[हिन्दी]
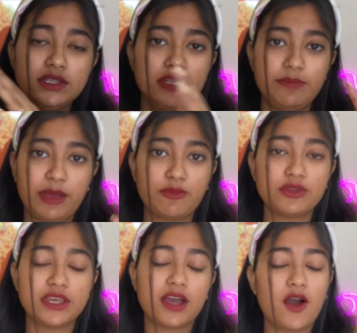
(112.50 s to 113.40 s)
मैं आपको
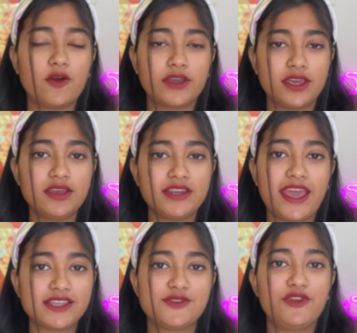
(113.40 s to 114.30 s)
दिखाऊंगी
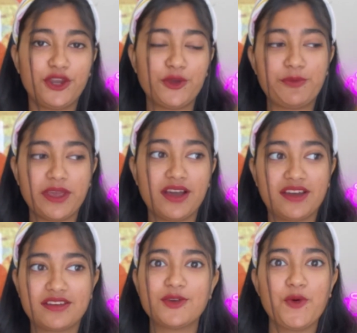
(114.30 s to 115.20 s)
नेक्स्ट वीडियो पे
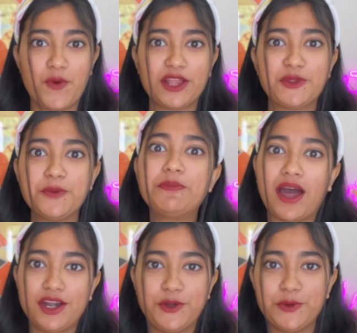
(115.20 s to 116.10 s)
अगर हुआ तो
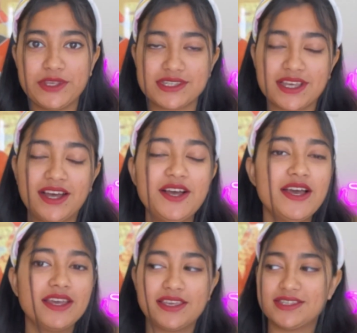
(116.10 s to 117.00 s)
पार्ट टू इसका
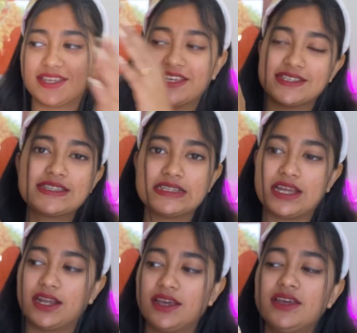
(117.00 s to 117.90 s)
कि इसे कैसे
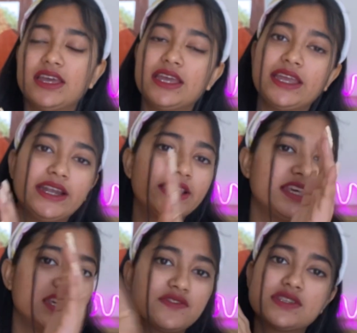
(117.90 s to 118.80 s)
सजाना है इट
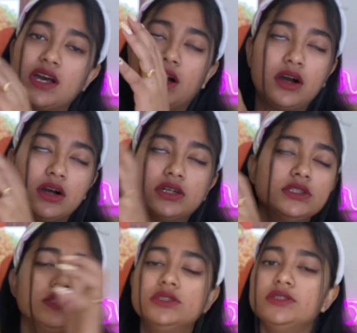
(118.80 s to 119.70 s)
गिव्स
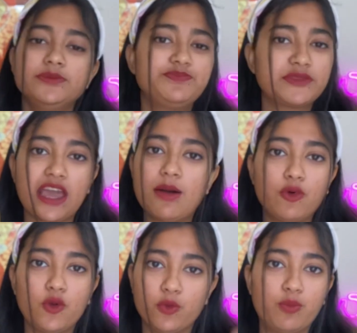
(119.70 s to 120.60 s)
क्या
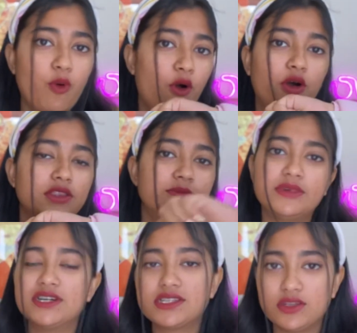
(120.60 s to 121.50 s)
बोलूँ बहुत
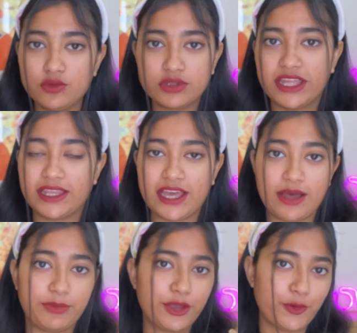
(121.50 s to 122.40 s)
मस्त लुक देता है
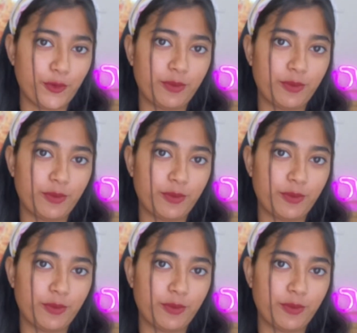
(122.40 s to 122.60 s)
आपके रूम